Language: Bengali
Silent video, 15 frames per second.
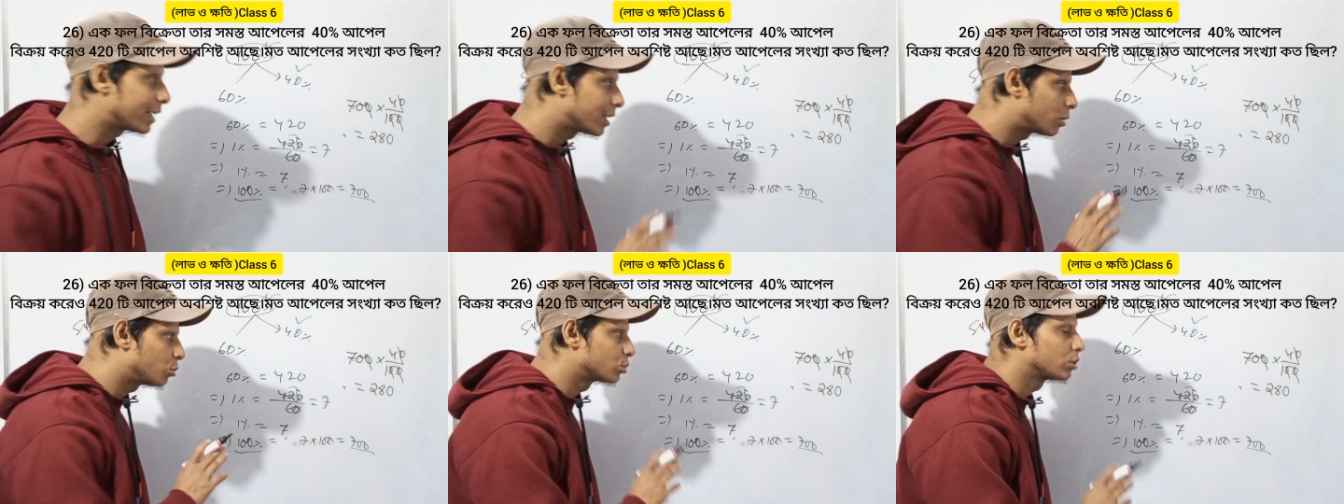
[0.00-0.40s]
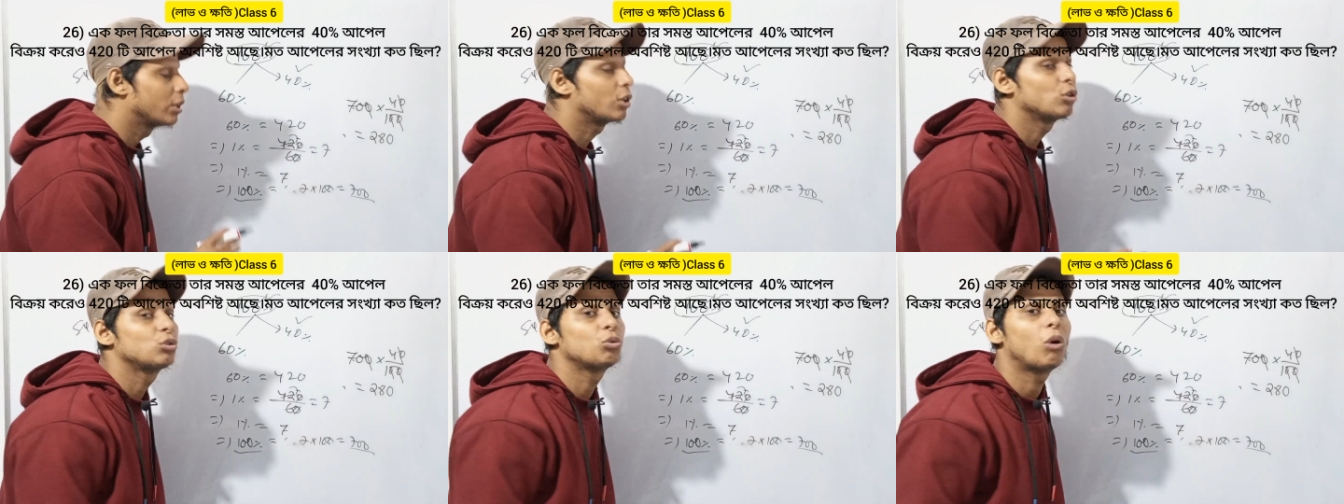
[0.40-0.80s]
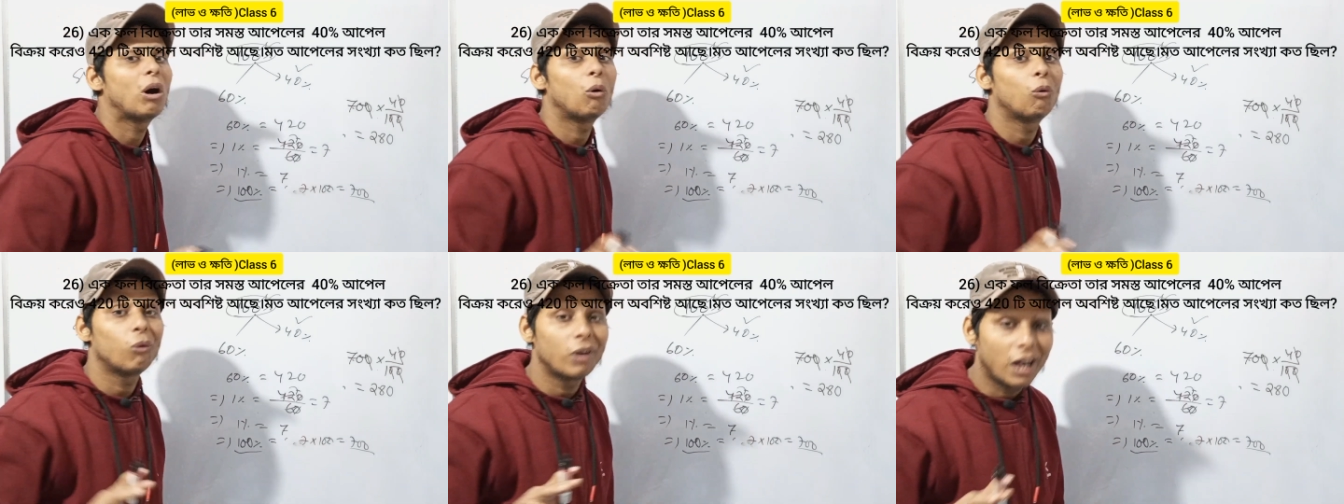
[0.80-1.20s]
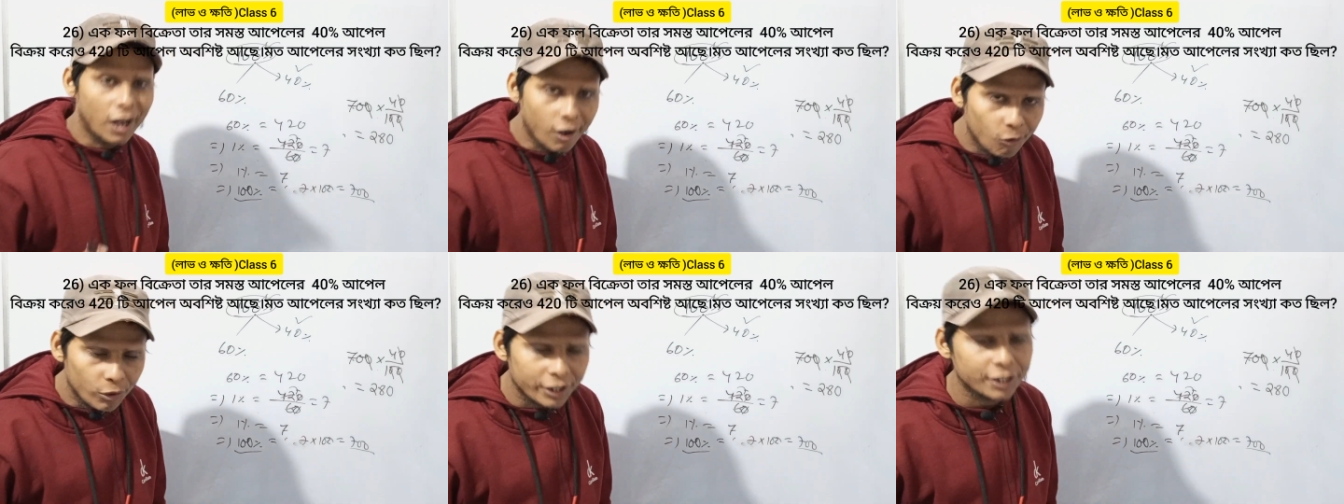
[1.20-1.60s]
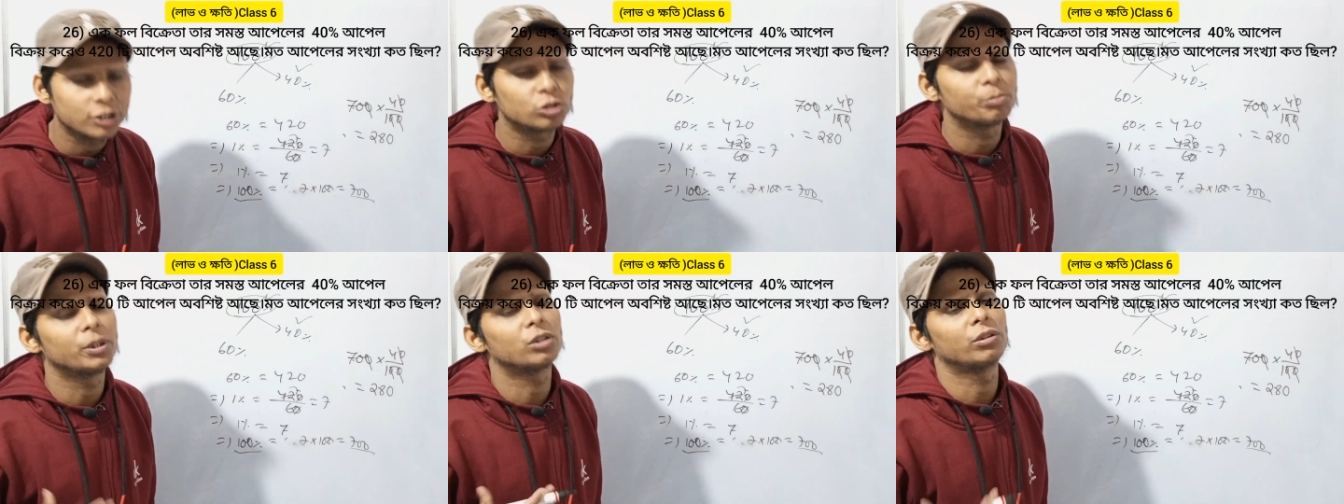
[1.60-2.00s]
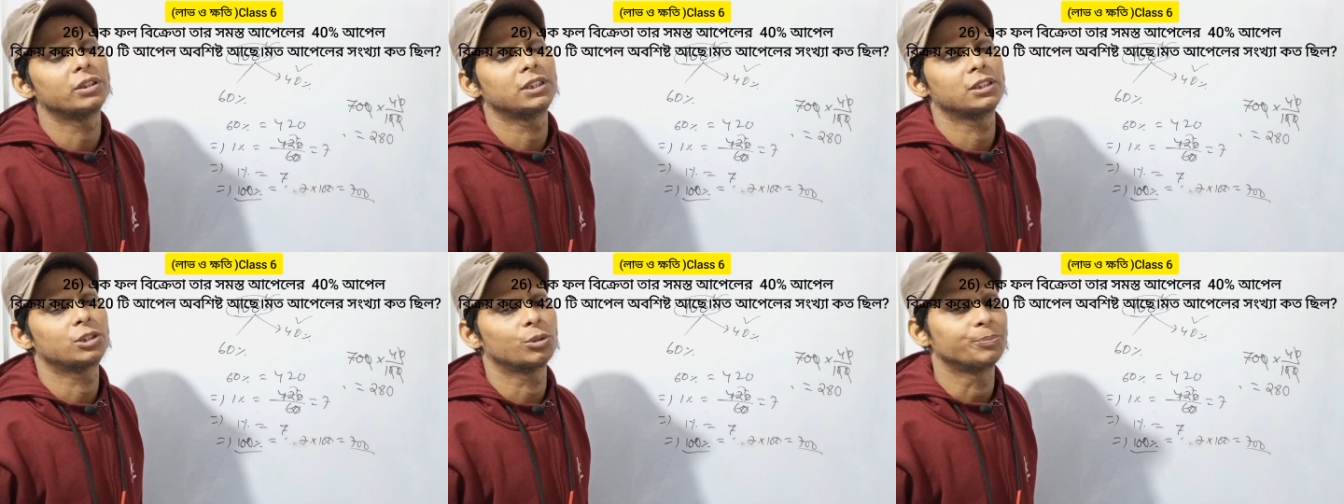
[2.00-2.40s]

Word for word: একটা কোশ্চেনে কিন্তু অনেক কিছু বের করার চেষ্টা